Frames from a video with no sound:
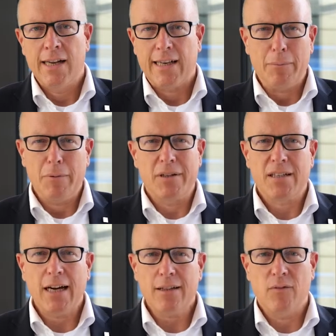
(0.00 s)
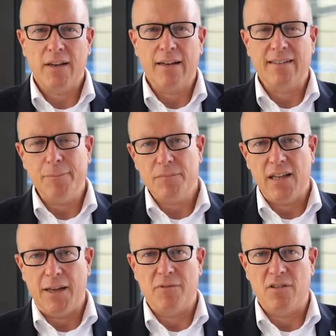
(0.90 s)
Dabei betrachten wir den gesamten
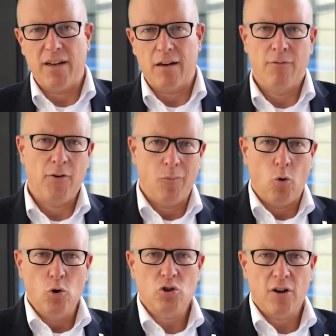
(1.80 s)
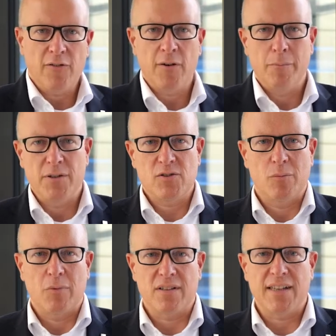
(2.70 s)
Lebensweg, vom Rohstoff bis
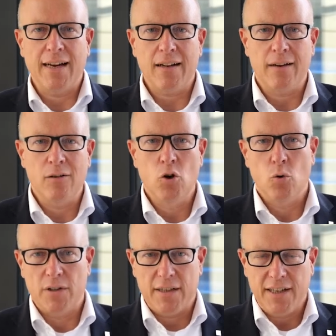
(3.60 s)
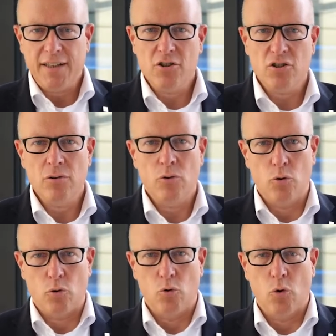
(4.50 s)
zum Recycling unter technischen,
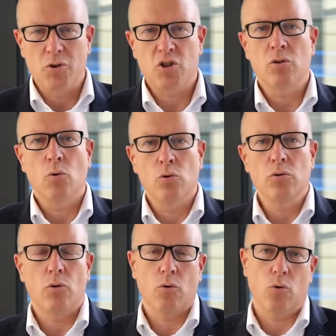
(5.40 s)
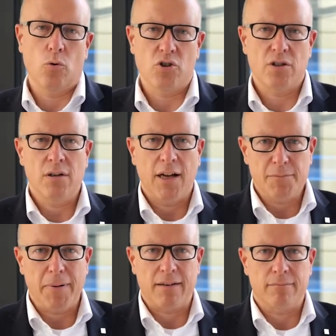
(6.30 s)
ökonomischen und ökologischen
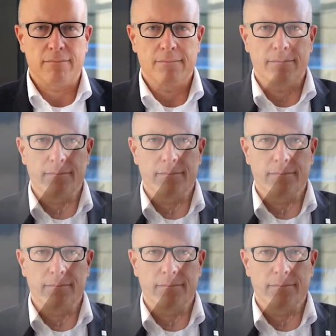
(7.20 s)
Aspekten.